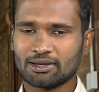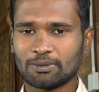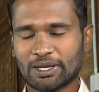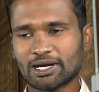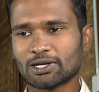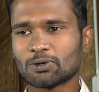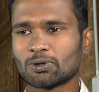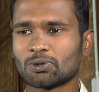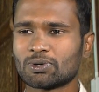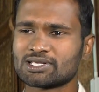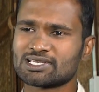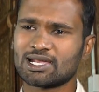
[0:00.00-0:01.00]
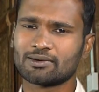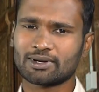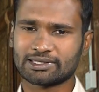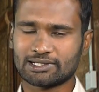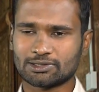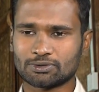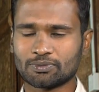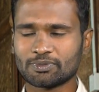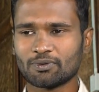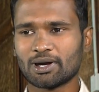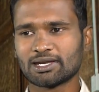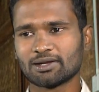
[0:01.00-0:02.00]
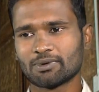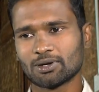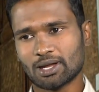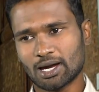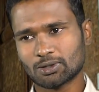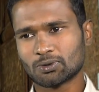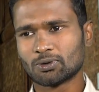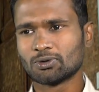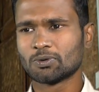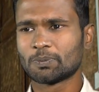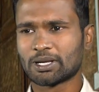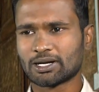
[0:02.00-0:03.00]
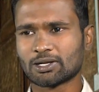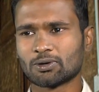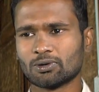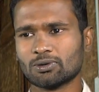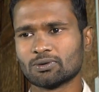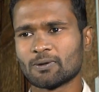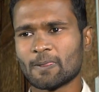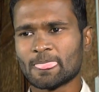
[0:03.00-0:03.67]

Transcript: ఈ పెరటి కోళ్ళు కూడా చాలా వరకు తెలుసు వాటిని వాళ్ళు నాటుకోలు కోళ్ళు